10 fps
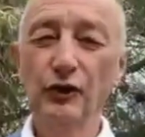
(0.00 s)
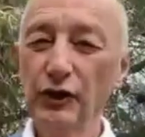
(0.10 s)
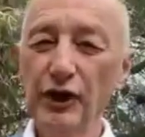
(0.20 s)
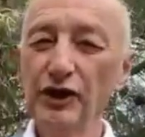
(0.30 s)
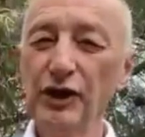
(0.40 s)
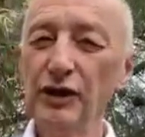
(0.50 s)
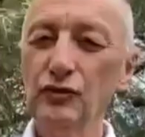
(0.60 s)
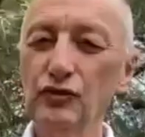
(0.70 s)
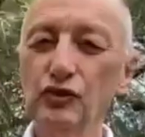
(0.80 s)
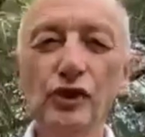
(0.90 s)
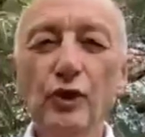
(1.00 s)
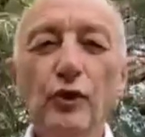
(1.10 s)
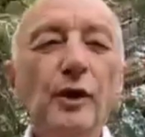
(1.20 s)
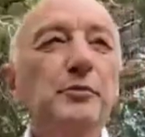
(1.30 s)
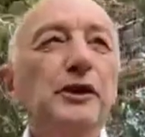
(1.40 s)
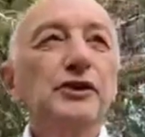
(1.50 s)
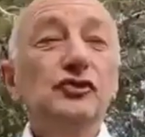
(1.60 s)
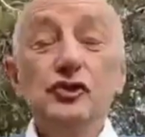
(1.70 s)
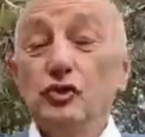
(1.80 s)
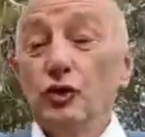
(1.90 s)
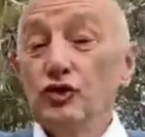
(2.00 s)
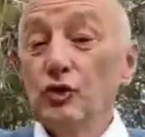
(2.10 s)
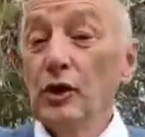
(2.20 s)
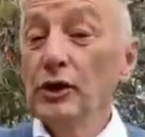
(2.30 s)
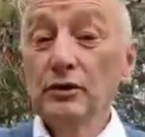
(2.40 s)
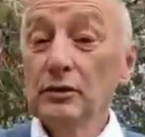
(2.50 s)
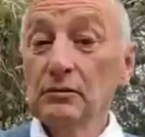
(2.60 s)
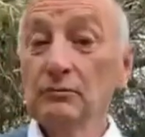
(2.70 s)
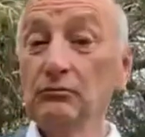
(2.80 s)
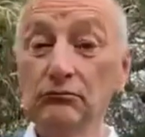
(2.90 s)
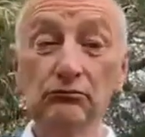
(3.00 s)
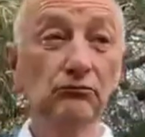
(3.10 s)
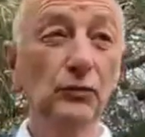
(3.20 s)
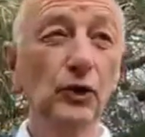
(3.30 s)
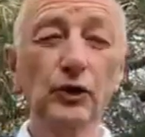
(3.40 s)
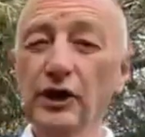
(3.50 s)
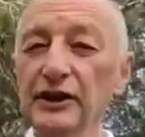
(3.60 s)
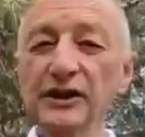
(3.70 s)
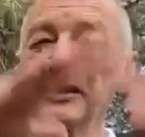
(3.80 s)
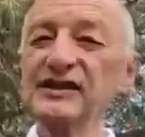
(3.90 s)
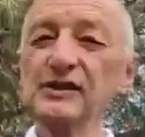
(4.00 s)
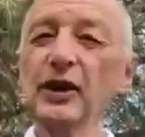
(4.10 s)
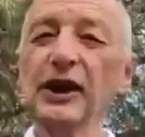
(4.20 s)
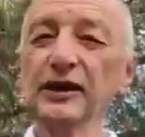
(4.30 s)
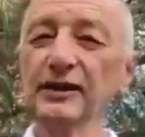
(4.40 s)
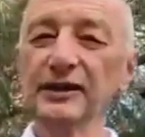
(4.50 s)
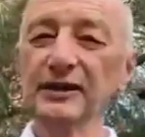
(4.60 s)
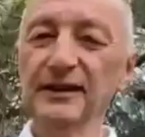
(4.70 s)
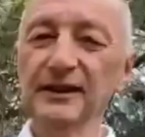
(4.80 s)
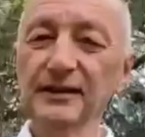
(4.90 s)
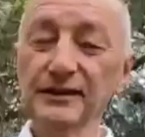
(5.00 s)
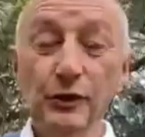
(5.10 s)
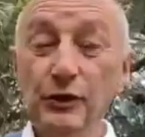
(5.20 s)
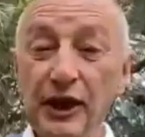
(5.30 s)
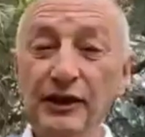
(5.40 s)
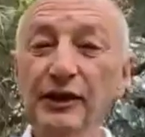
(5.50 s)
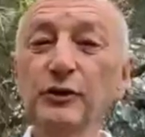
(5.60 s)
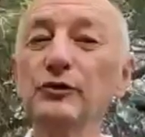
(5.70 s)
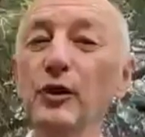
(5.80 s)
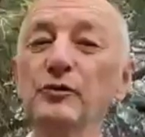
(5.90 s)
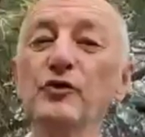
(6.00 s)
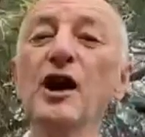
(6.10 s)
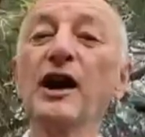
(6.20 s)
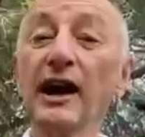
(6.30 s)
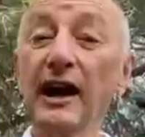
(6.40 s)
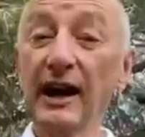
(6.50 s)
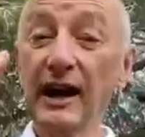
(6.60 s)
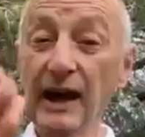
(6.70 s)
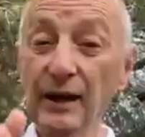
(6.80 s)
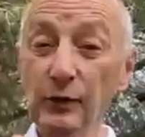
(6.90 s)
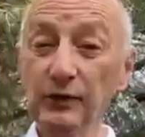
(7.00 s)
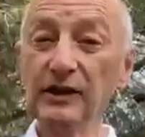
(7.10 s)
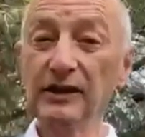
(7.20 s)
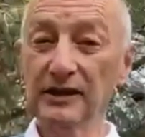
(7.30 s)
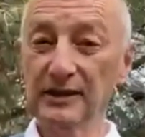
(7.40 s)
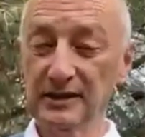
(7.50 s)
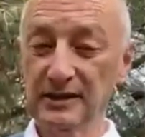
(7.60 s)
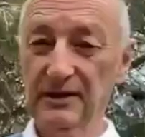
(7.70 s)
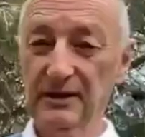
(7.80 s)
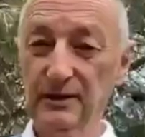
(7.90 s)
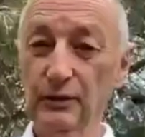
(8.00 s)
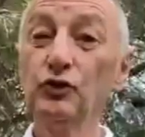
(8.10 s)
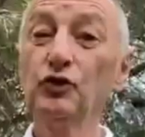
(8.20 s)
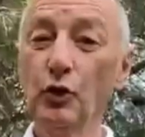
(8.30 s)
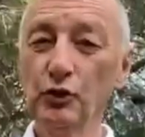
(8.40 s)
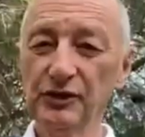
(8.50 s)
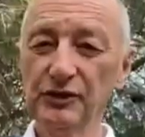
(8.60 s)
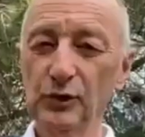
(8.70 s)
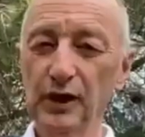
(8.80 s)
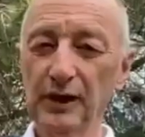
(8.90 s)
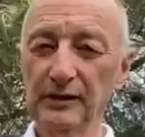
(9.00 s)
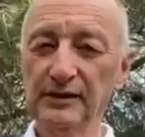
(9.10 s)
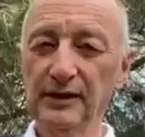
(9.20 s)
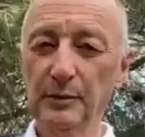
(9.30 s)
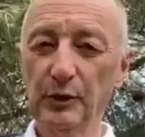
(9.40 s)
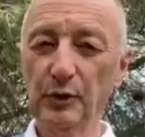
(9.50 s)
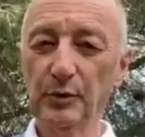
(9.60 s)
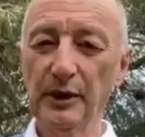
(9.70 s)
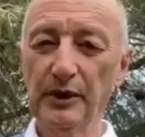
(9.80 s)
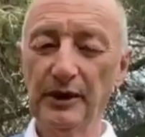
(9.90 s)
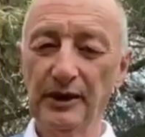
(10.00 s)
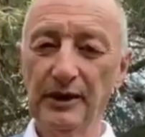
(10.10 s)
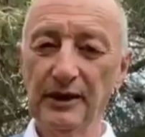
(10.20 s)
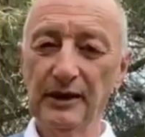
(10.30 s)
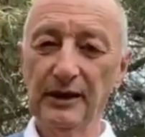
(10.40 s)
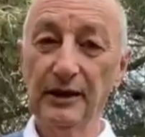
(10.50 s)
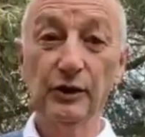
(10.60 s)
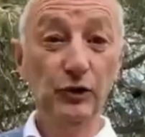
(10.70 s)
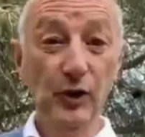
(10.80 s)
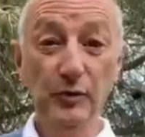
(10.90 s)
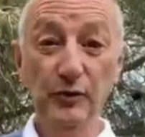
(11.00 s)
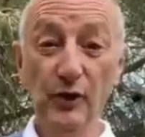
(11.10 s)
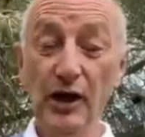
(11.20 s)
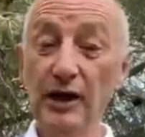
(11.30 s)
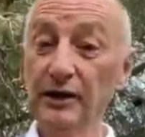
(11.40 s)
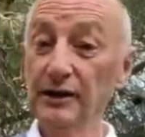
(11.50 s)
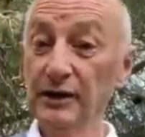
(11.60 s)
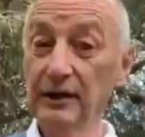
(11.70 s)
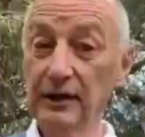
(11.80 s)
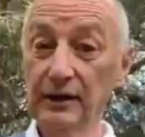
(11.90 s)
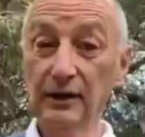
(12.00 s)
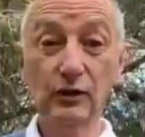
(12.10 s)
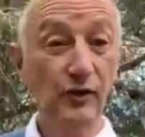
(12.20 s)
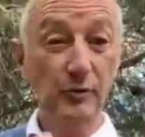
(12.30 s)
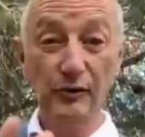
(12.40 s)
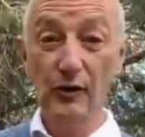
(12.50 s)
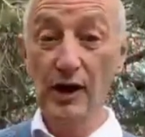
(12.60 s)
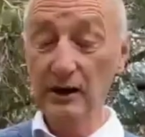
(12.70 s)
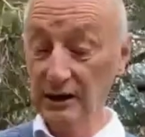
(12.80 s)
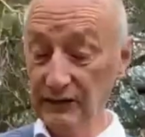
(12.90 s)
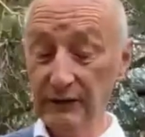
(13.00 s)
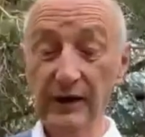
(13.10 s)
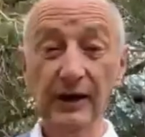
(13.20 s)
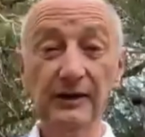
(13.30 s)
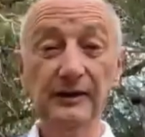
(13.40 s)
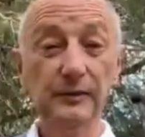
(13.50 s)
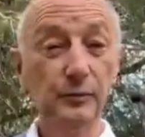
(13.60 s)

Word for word: Ce cahier, nous allons l'appeler, si tu le souhaites, le cahier soleil. C'est le cahier où tu vas pouvoir raconter ton histoire des arbres de paix. Et tu vas pouvoir y écrire, tu vas pouvoir y faire